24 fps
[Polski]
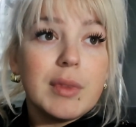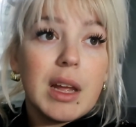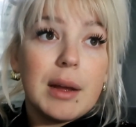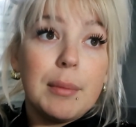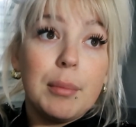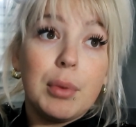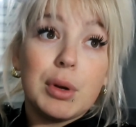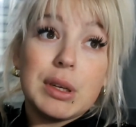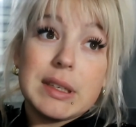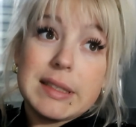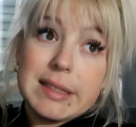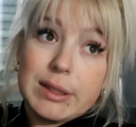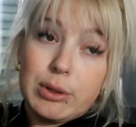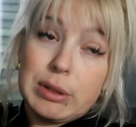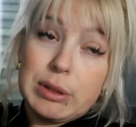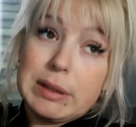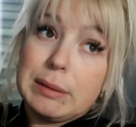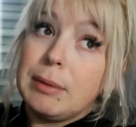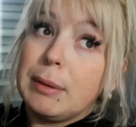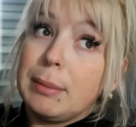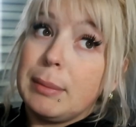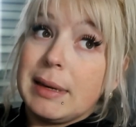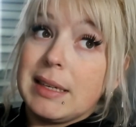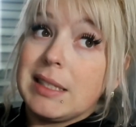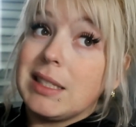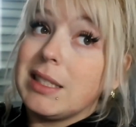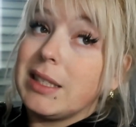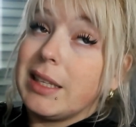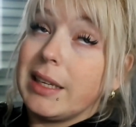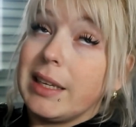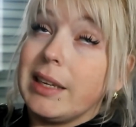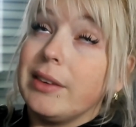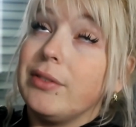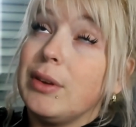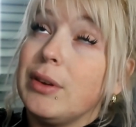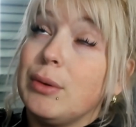bo jest to chyba bardziej
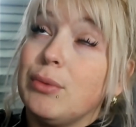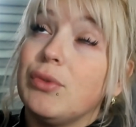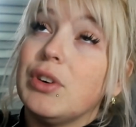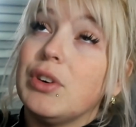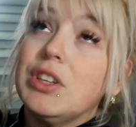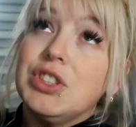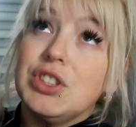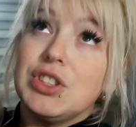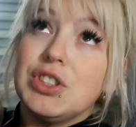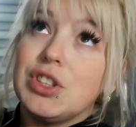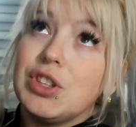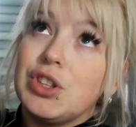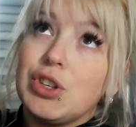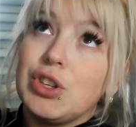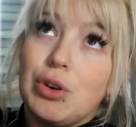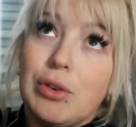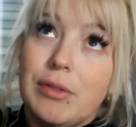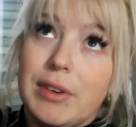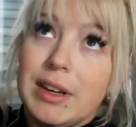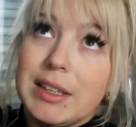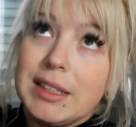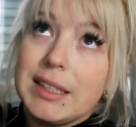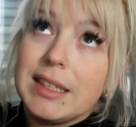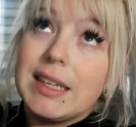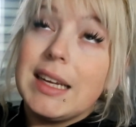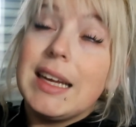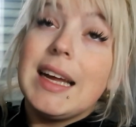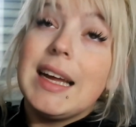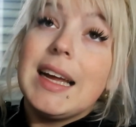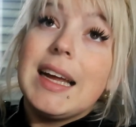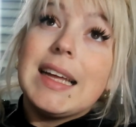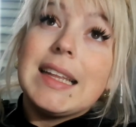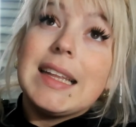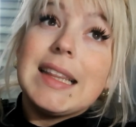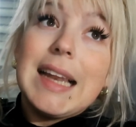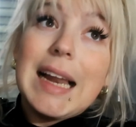taki film właśnie dedykowany
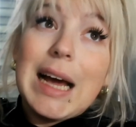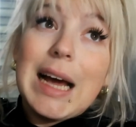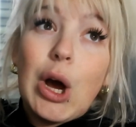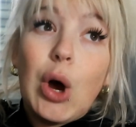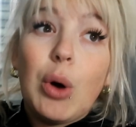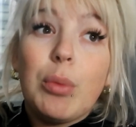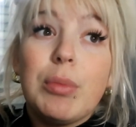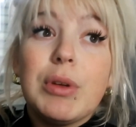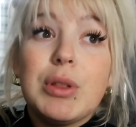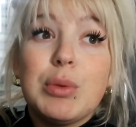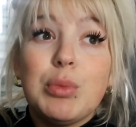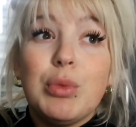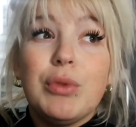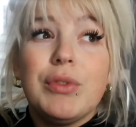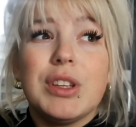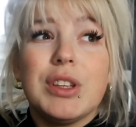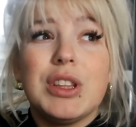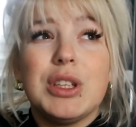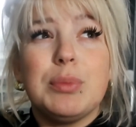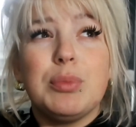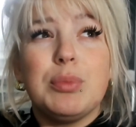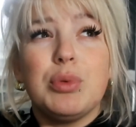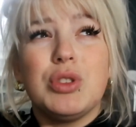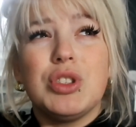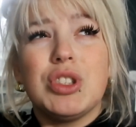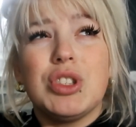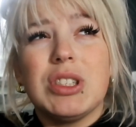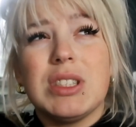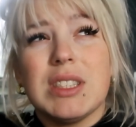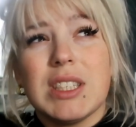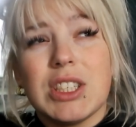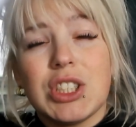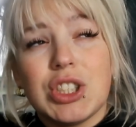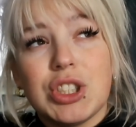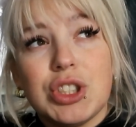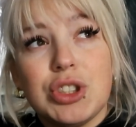dla kobiet, mówię typu
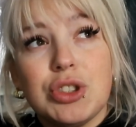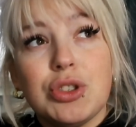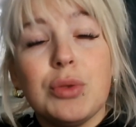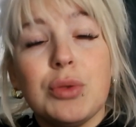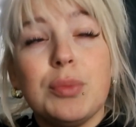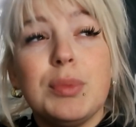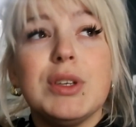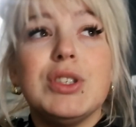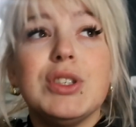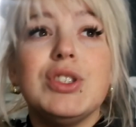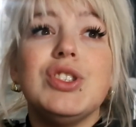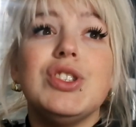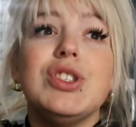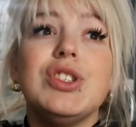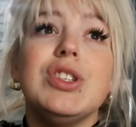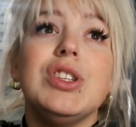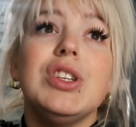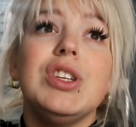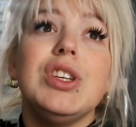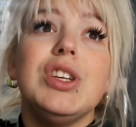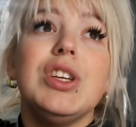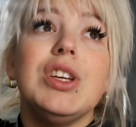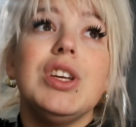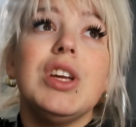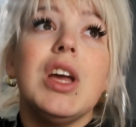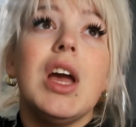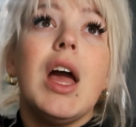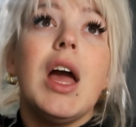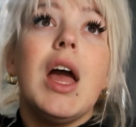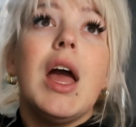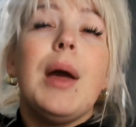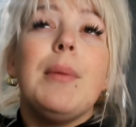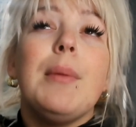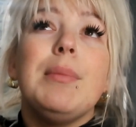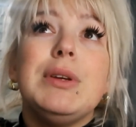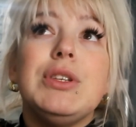365 dni,
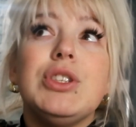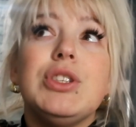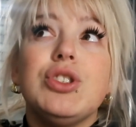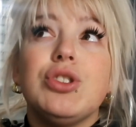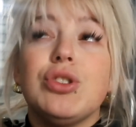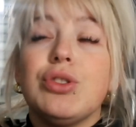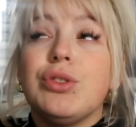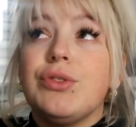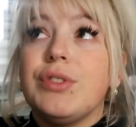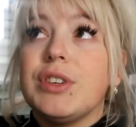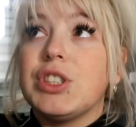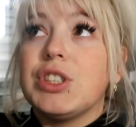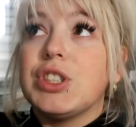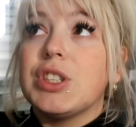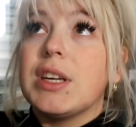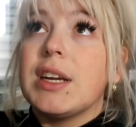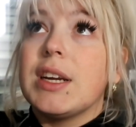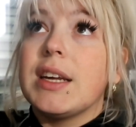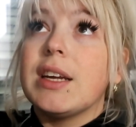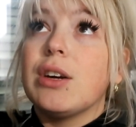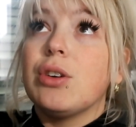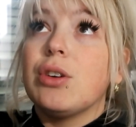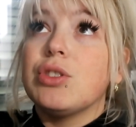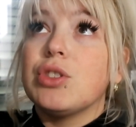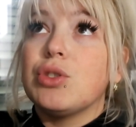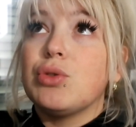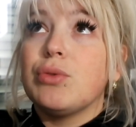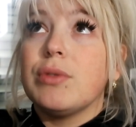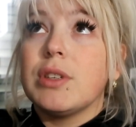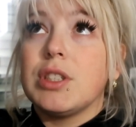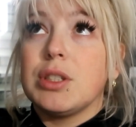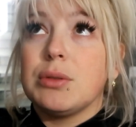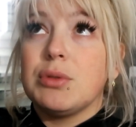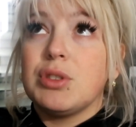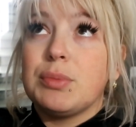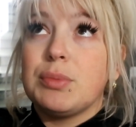50 twarzy Greya, chociaż
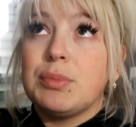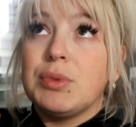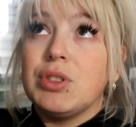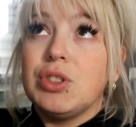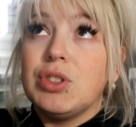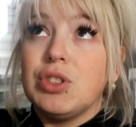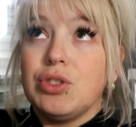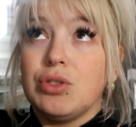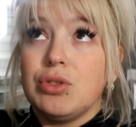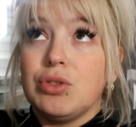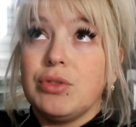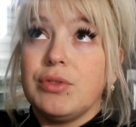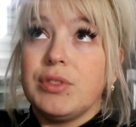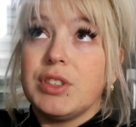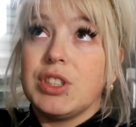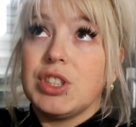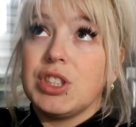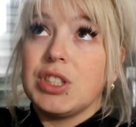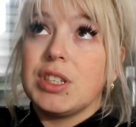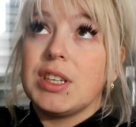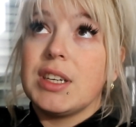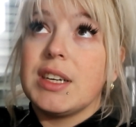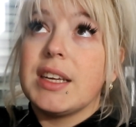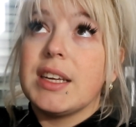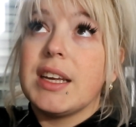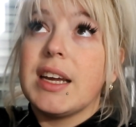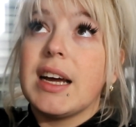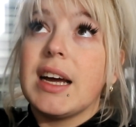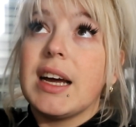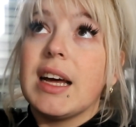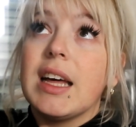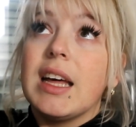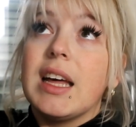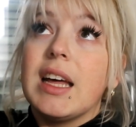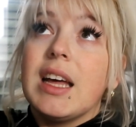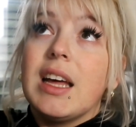uważam, że 50 twarzy Greya
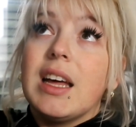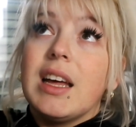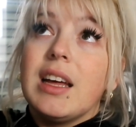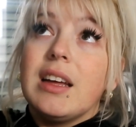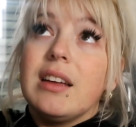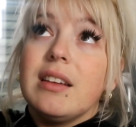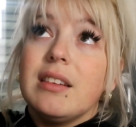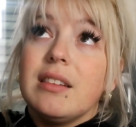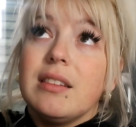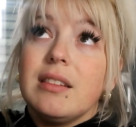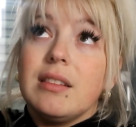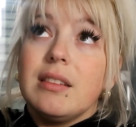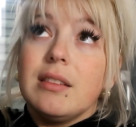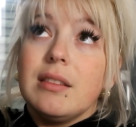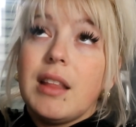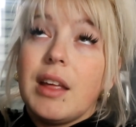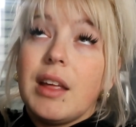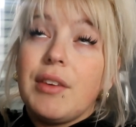y,